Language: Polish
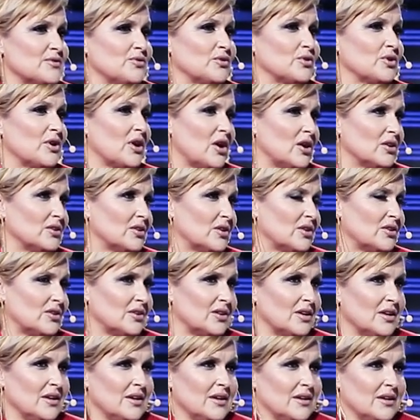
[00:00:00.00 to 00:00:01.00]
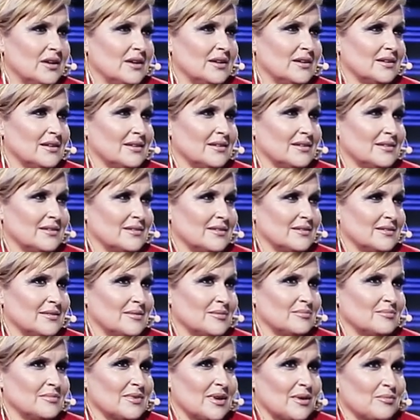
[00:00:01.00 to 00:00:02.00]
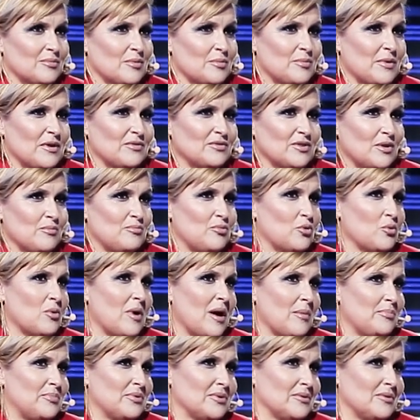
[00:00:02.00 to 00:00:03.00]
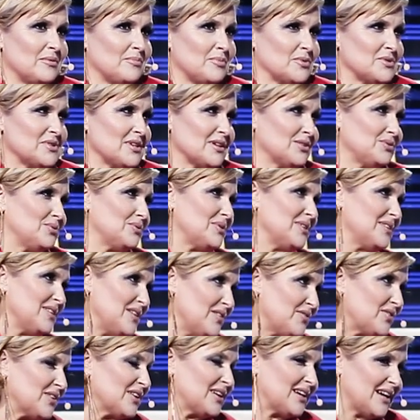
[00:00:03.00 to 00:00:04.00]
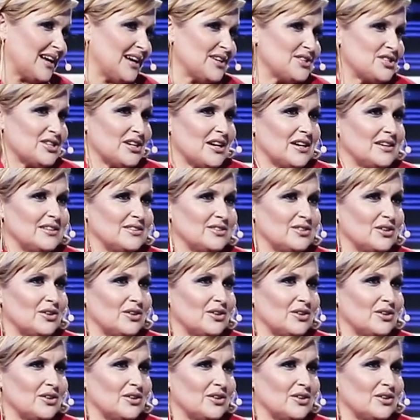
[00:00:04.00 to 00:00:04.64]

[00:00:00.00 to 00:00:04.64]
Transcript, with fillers: swój honor, e, e, jakby pewne pułapy, poza które nie wykracza i